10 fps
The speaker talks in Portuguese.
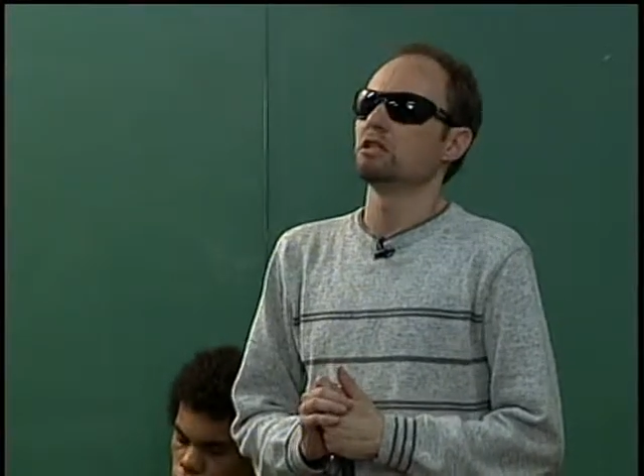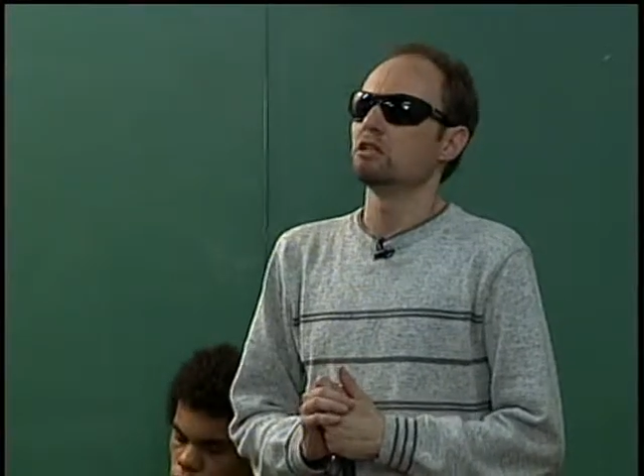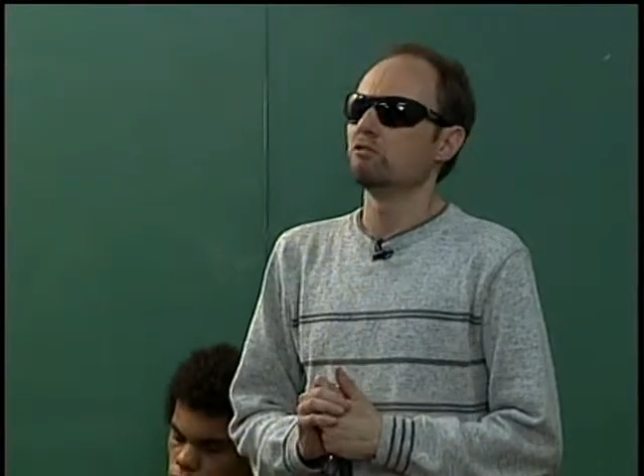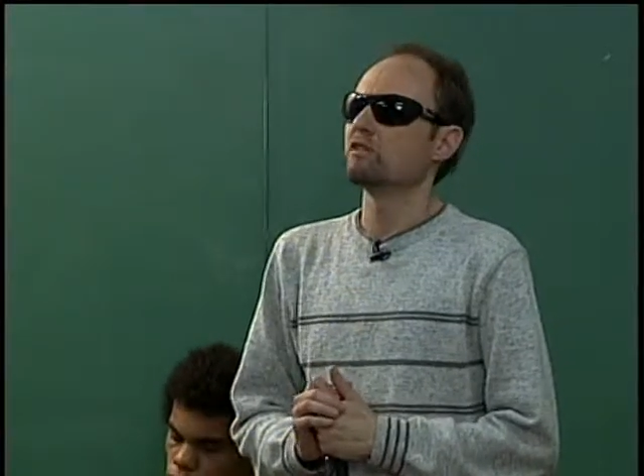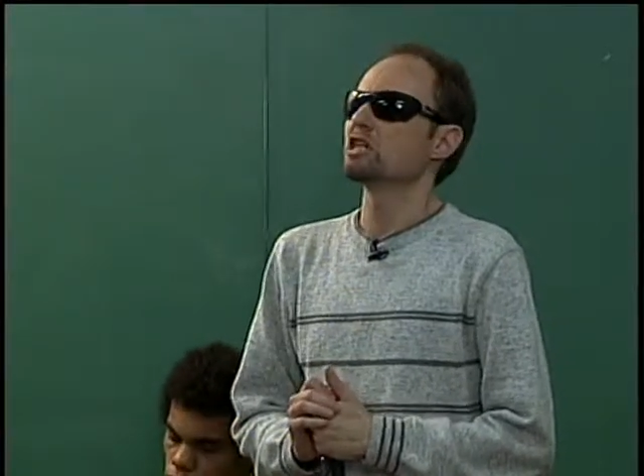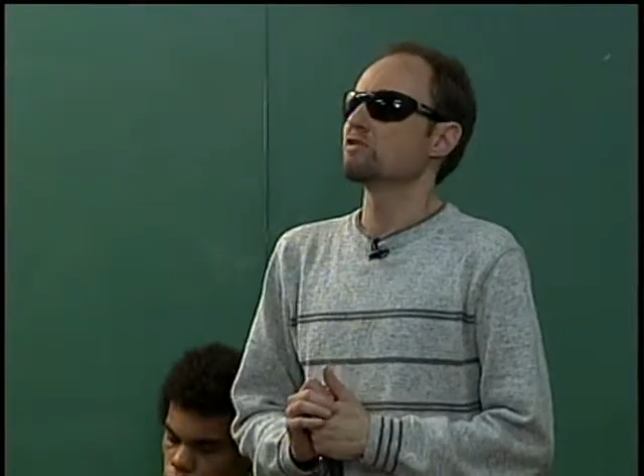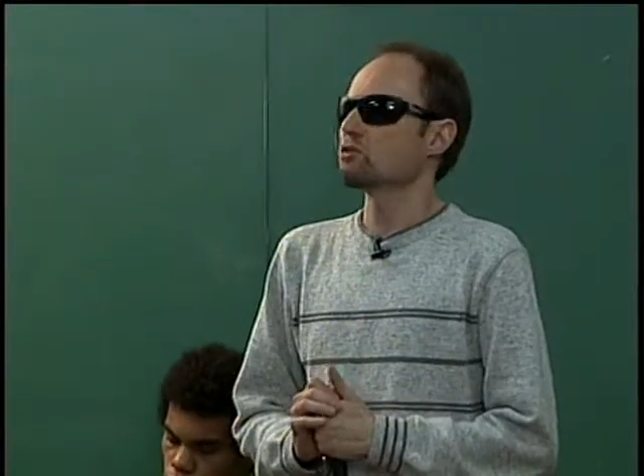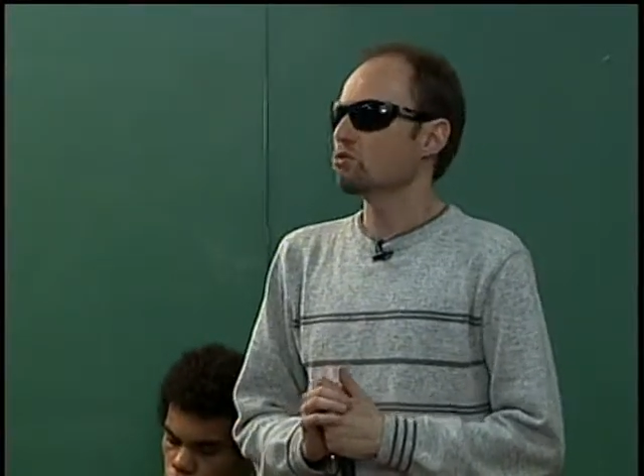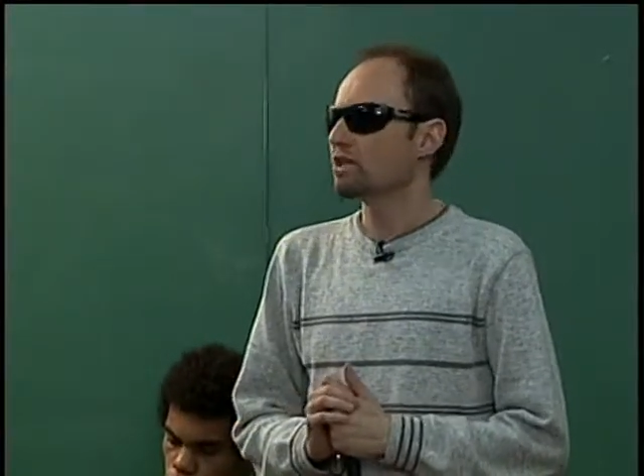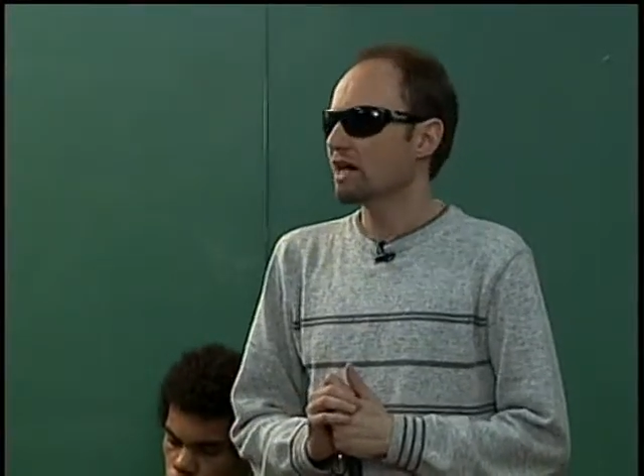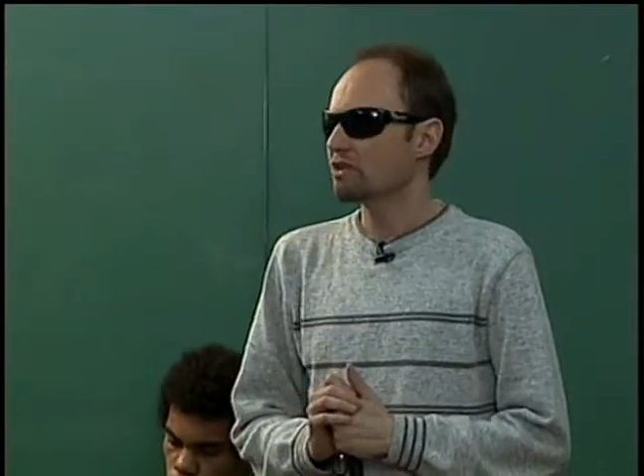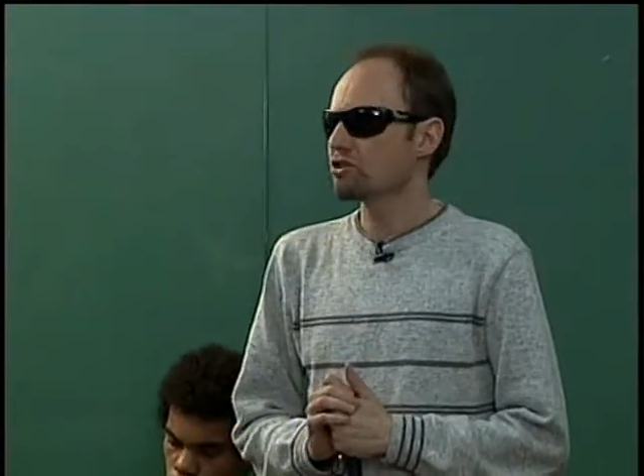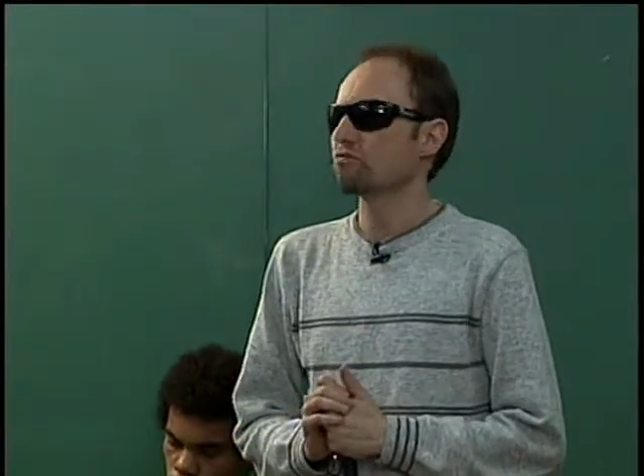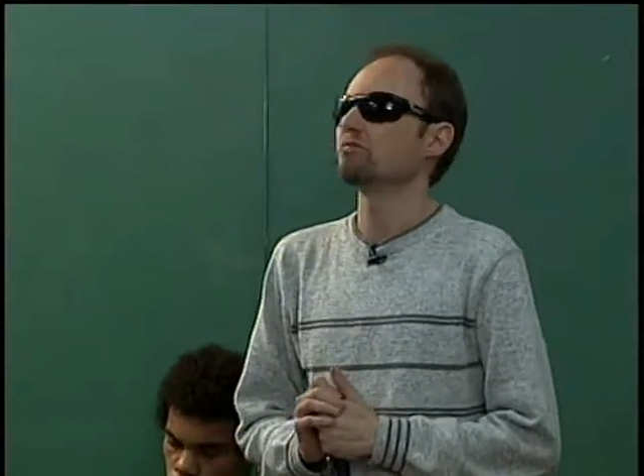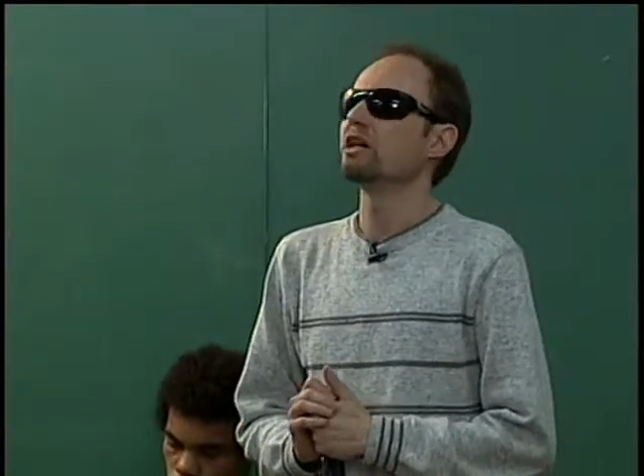eu faço
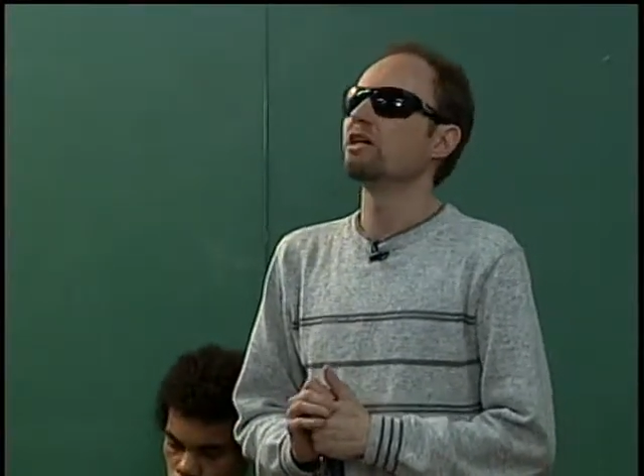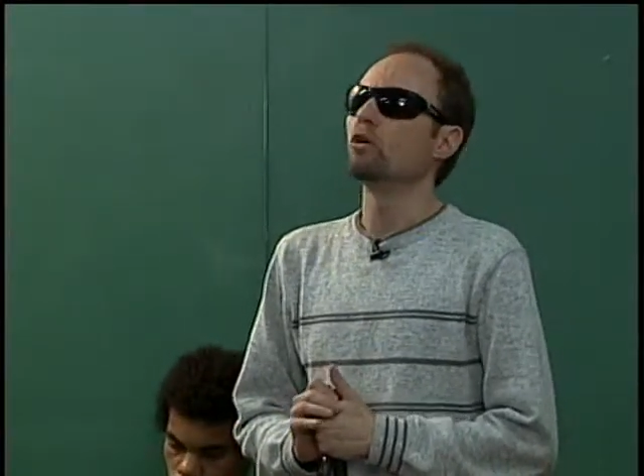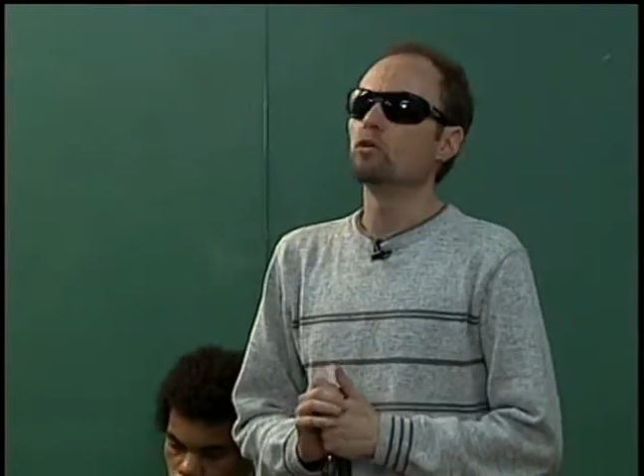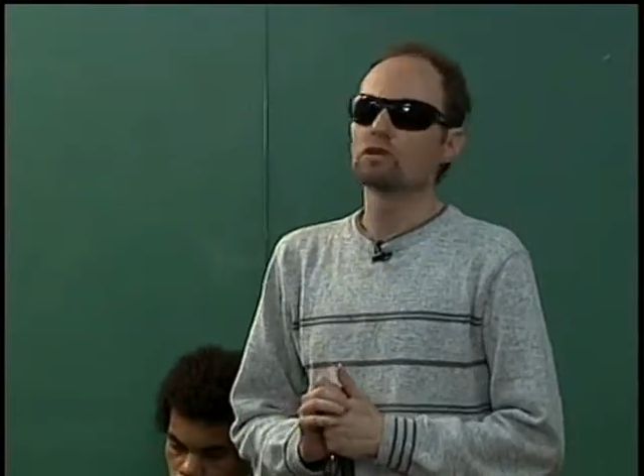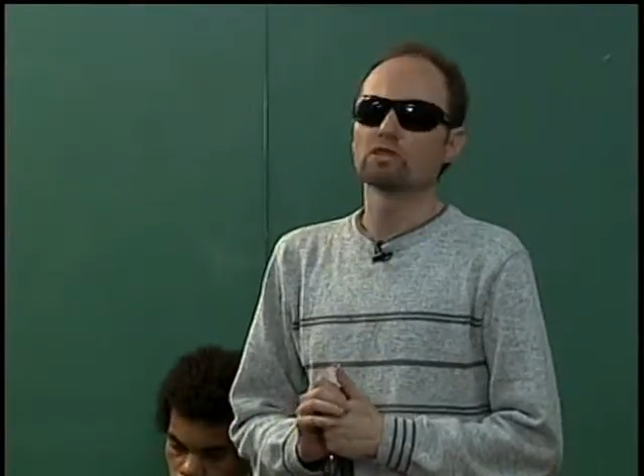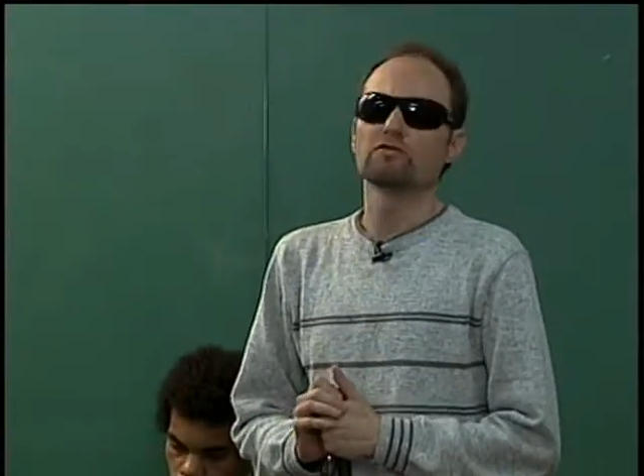faculdade, né, na UX